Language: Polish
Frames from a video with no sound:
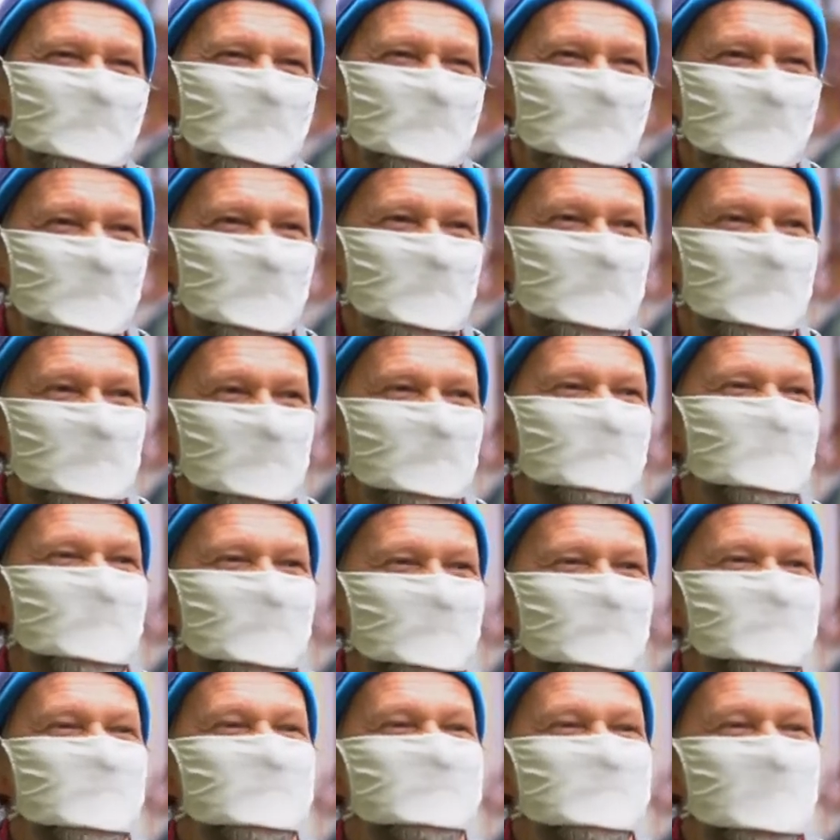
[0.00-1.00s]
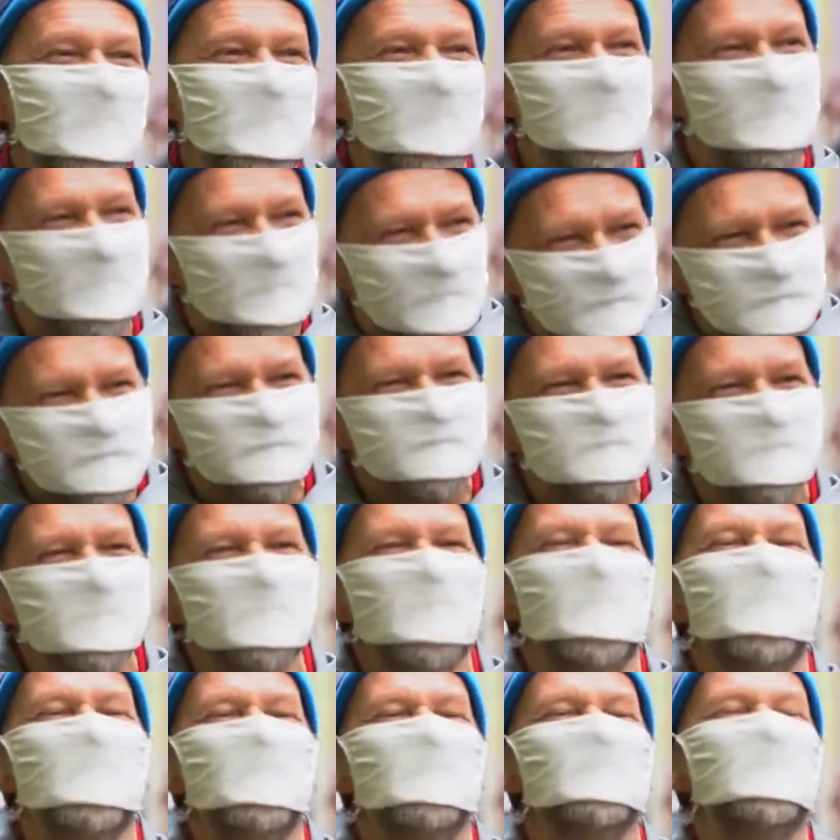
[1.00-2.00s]
że był to tak no,
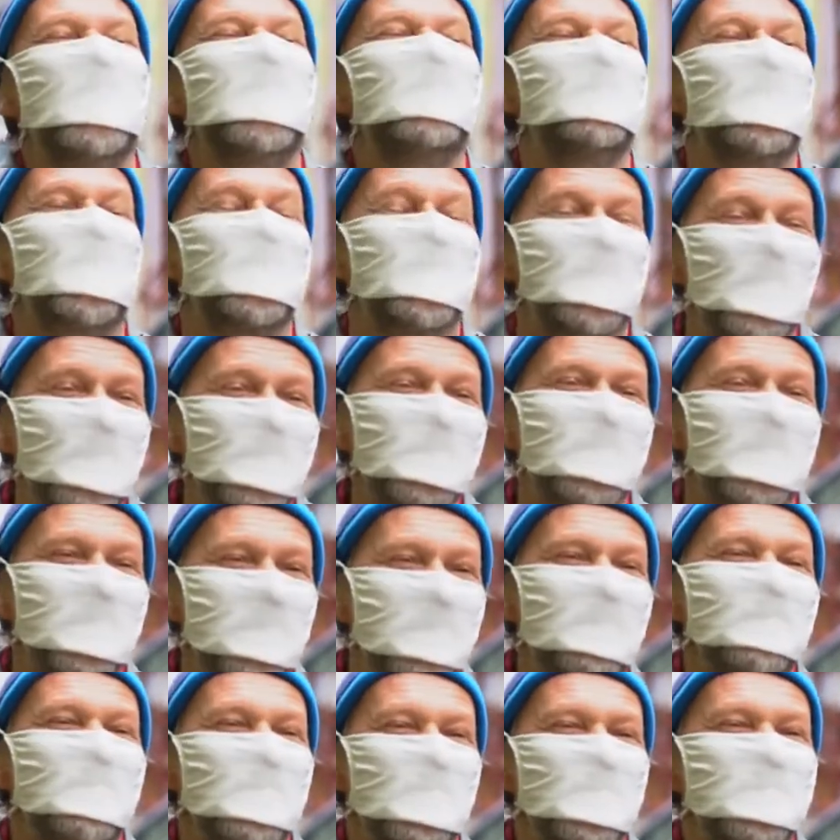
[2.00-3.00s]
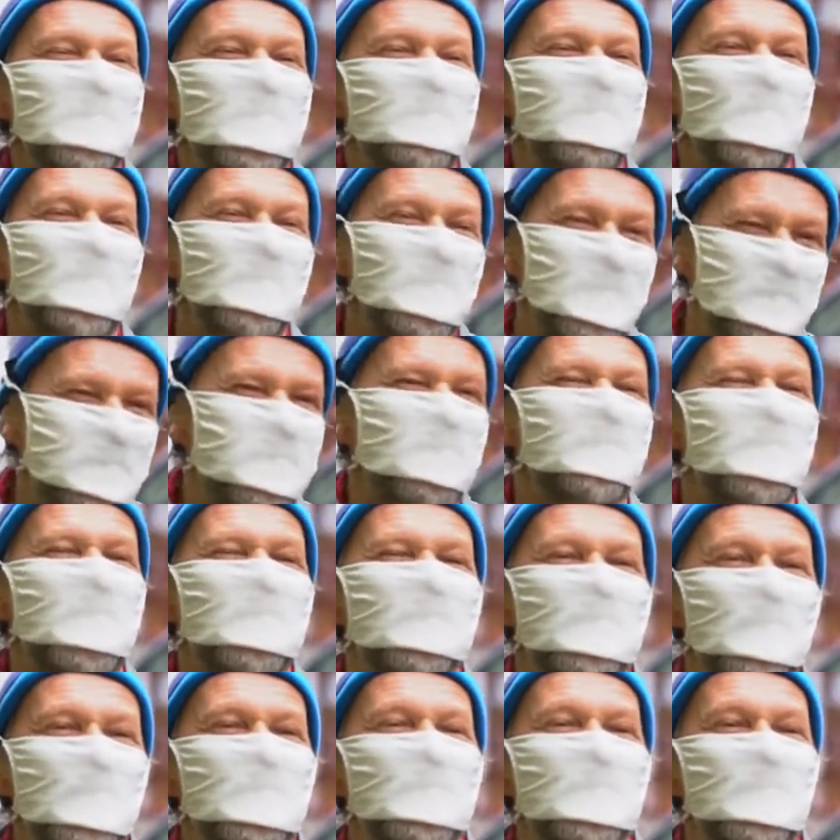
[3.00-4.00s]
najważniejszy, można powiedzieć, po
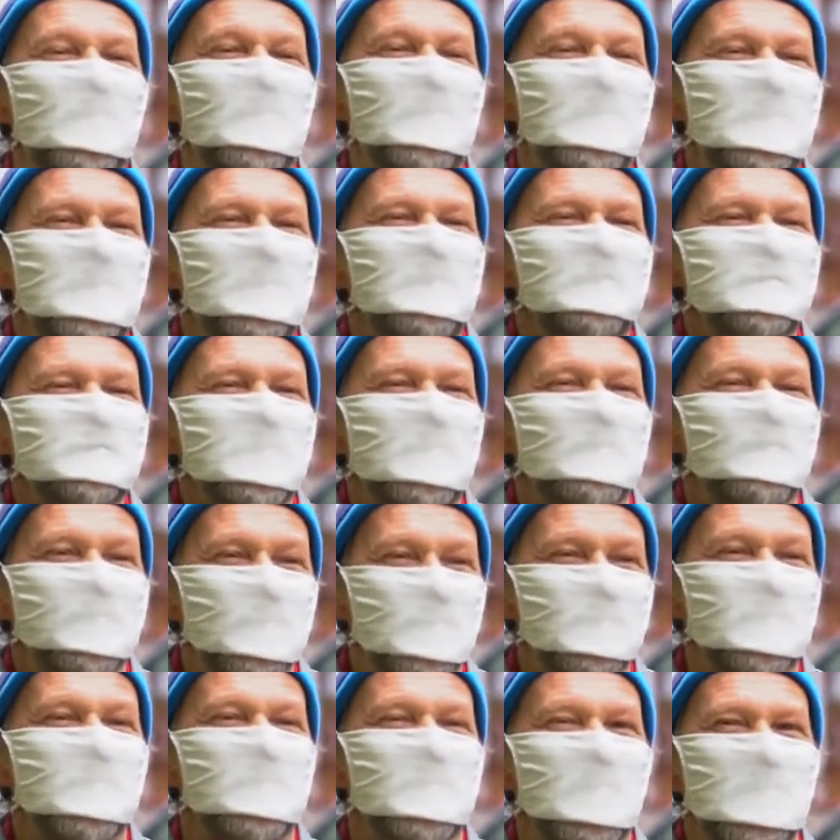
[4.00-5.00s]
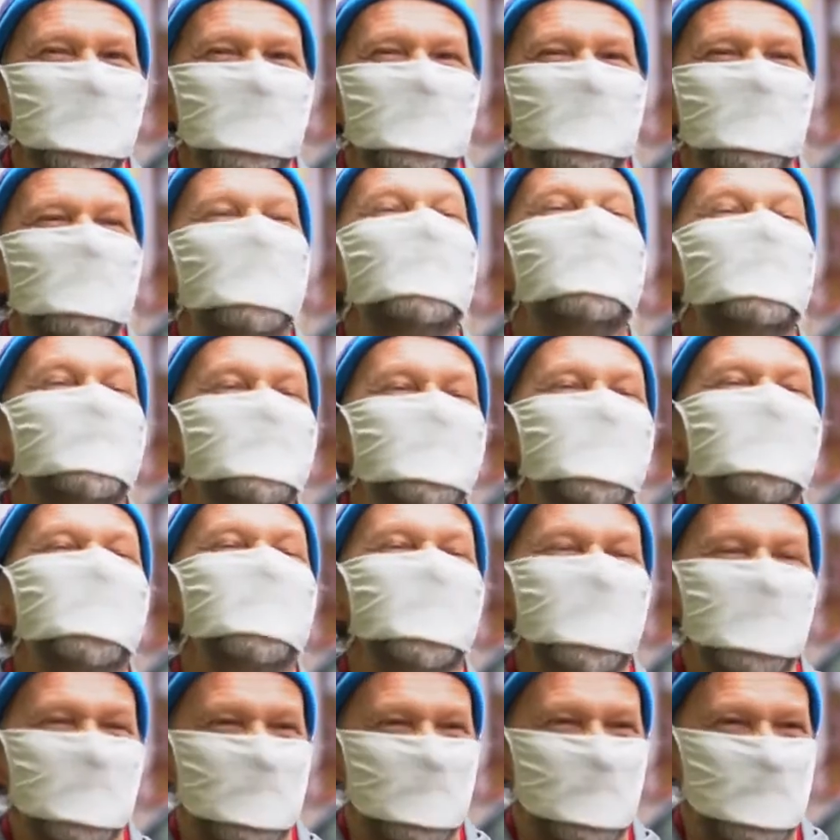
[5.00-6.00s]
ratuszu budynek przy
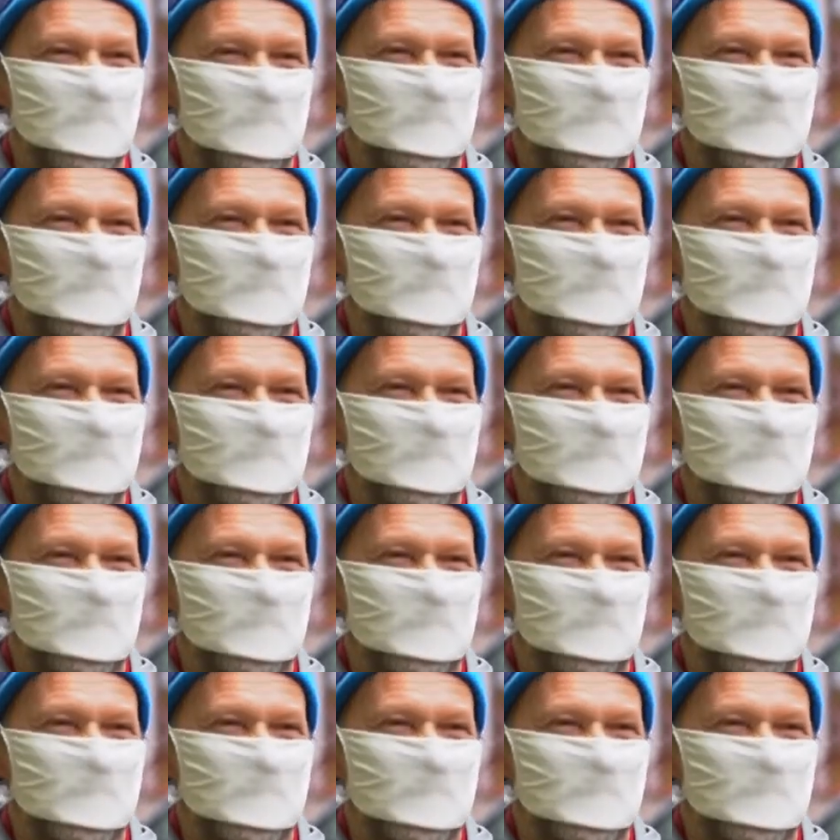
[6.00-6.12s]
rynku.